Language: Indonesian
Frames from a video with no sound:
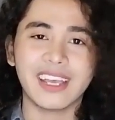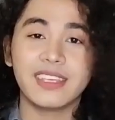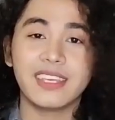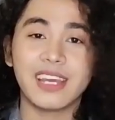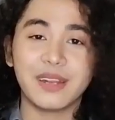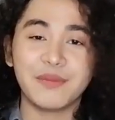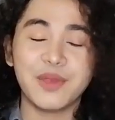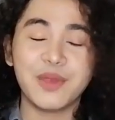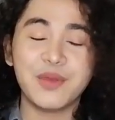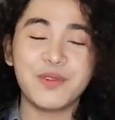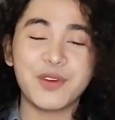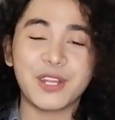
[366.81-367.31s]

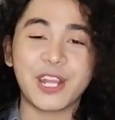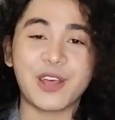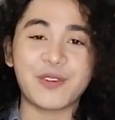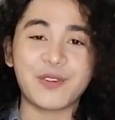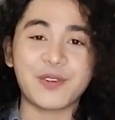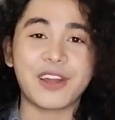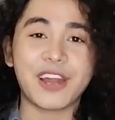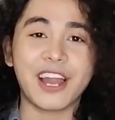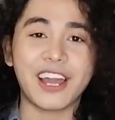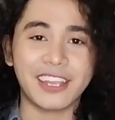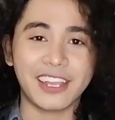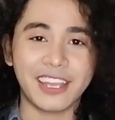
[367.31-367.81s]
Yang lebih buat
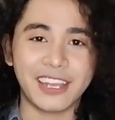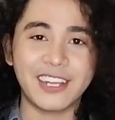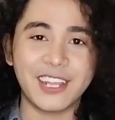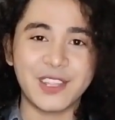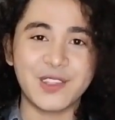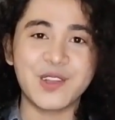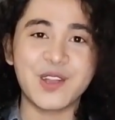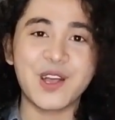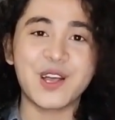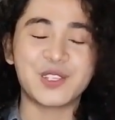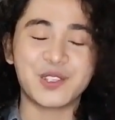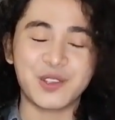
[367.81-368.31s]
aku kaget
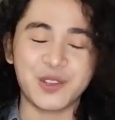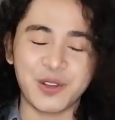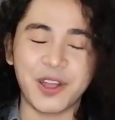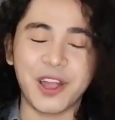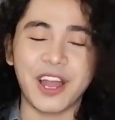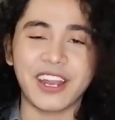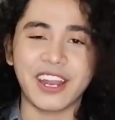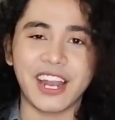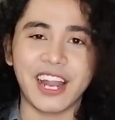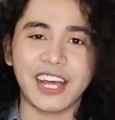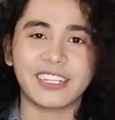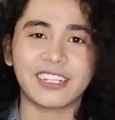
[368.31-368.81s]
dan juga shock
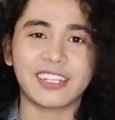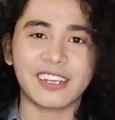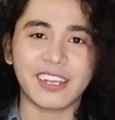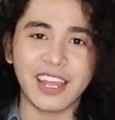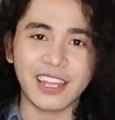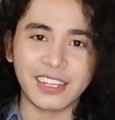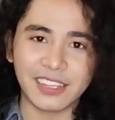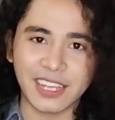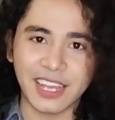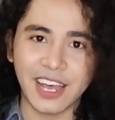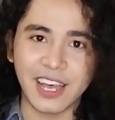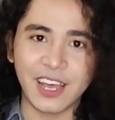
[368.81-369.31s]
adalah
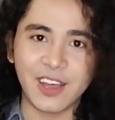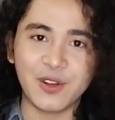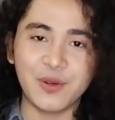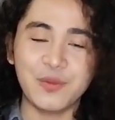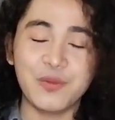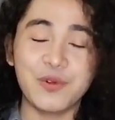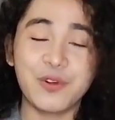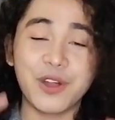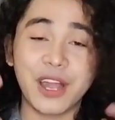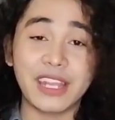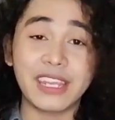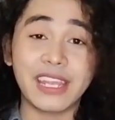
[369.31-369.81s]
ternyata
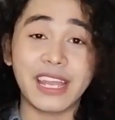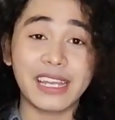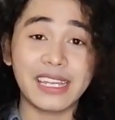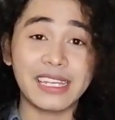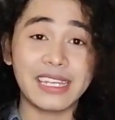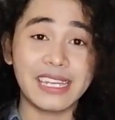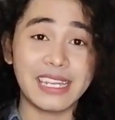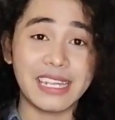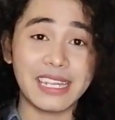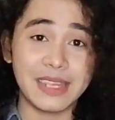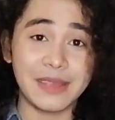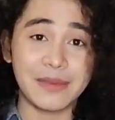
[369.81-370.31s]
hubungan
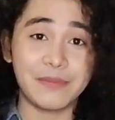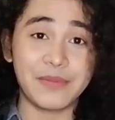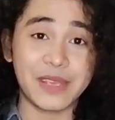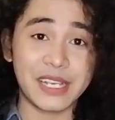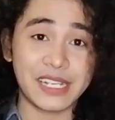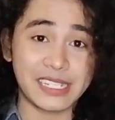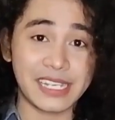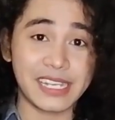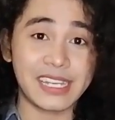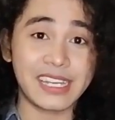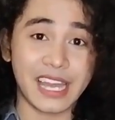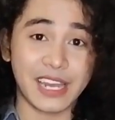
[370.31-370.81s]
yang
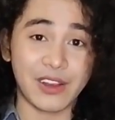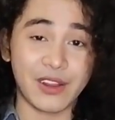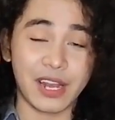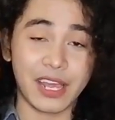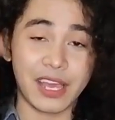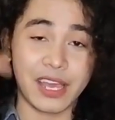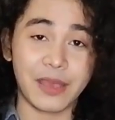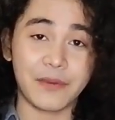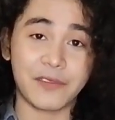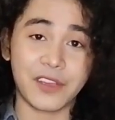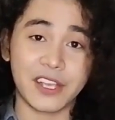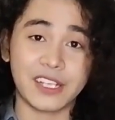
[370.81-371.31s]
dipiksikan
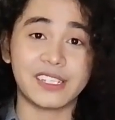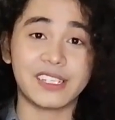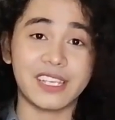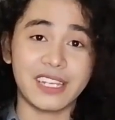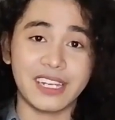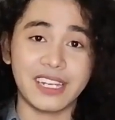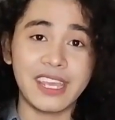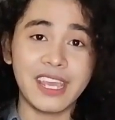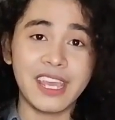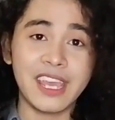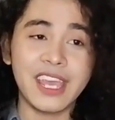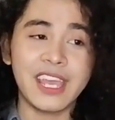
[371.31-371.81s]
oleh fans
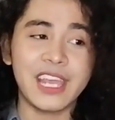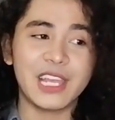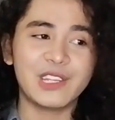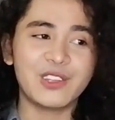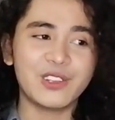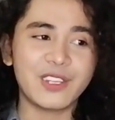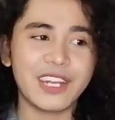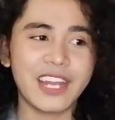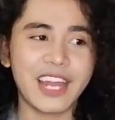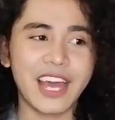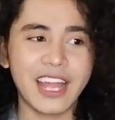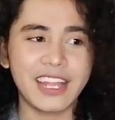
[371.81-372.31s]
ini
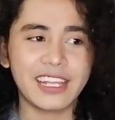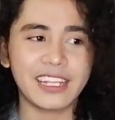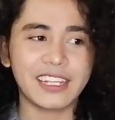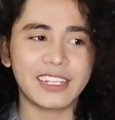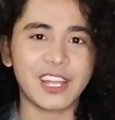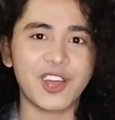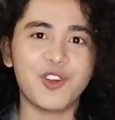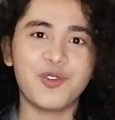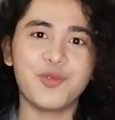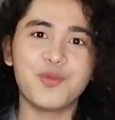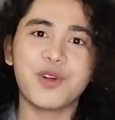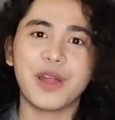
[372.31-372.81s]
itu tidak hanya
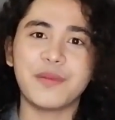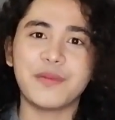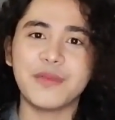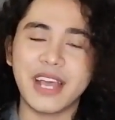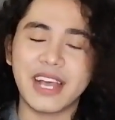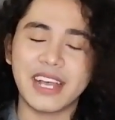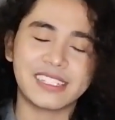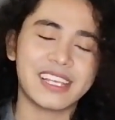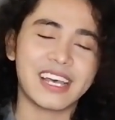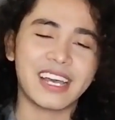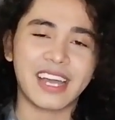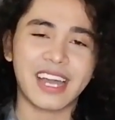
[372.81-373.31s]
tentang hubungan
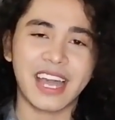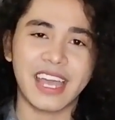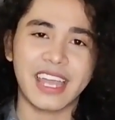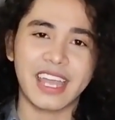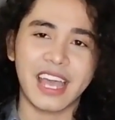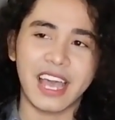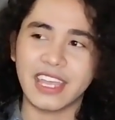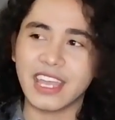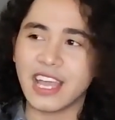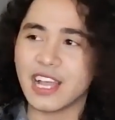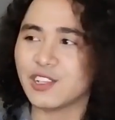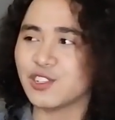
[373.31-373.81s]
biasa
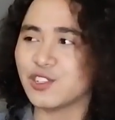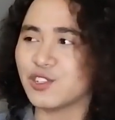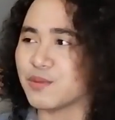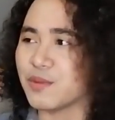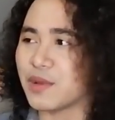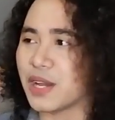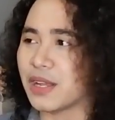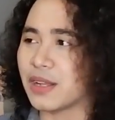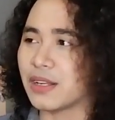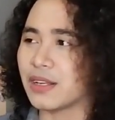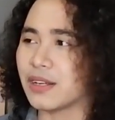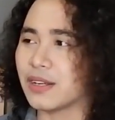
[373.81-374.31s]
kayak ya
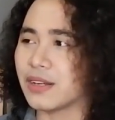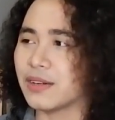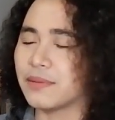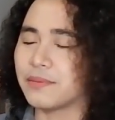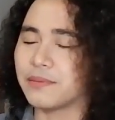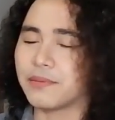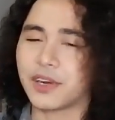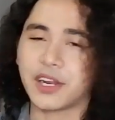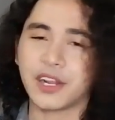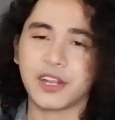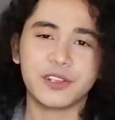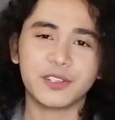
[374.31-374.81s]
cuman
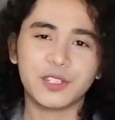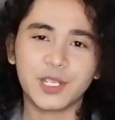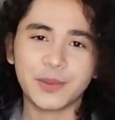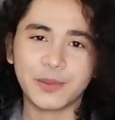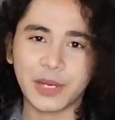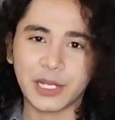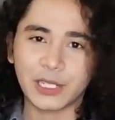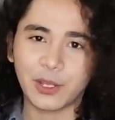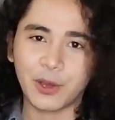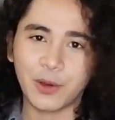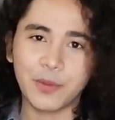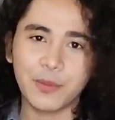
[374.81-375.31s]
friendship
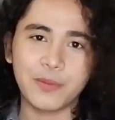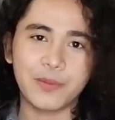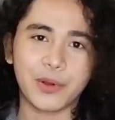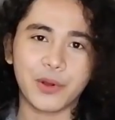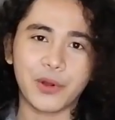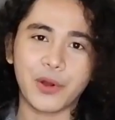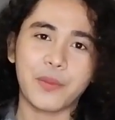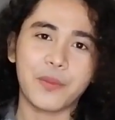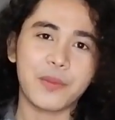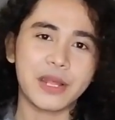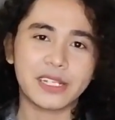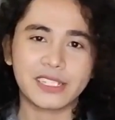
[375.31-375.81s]
atau
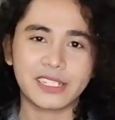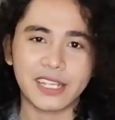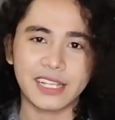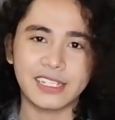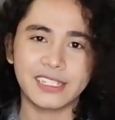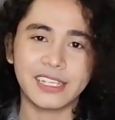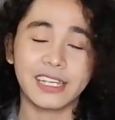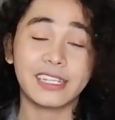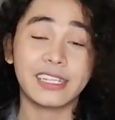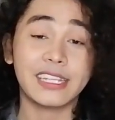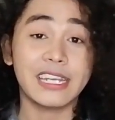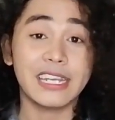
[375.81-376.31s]
bromance
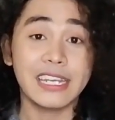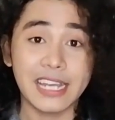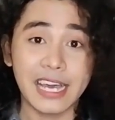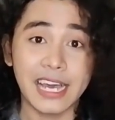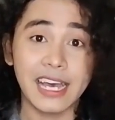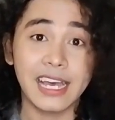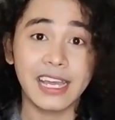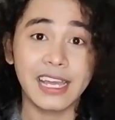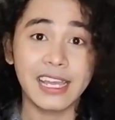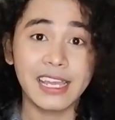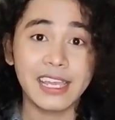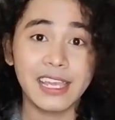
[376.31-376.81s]
saja
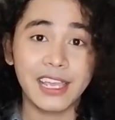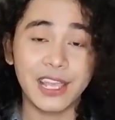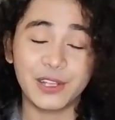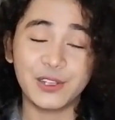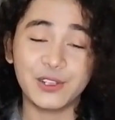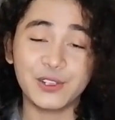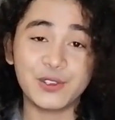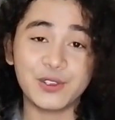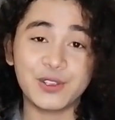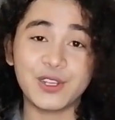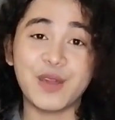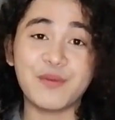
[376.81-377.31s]
tidak
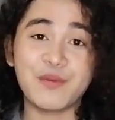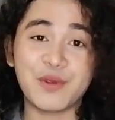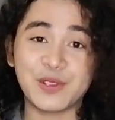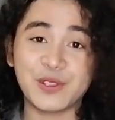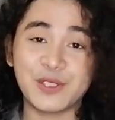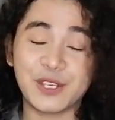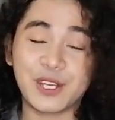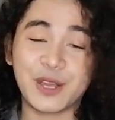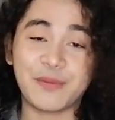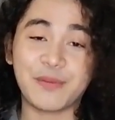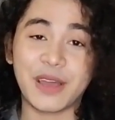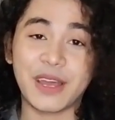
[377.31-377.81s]
itu sudah
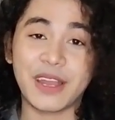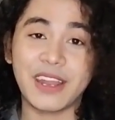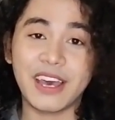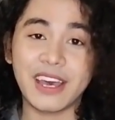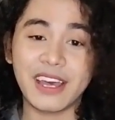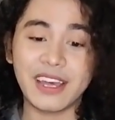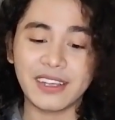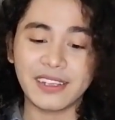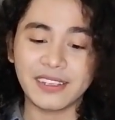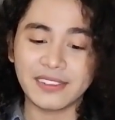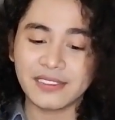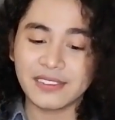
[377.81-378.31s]
merujuk
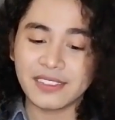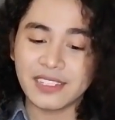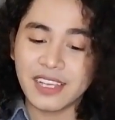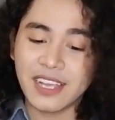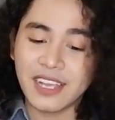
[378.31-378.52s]
kepada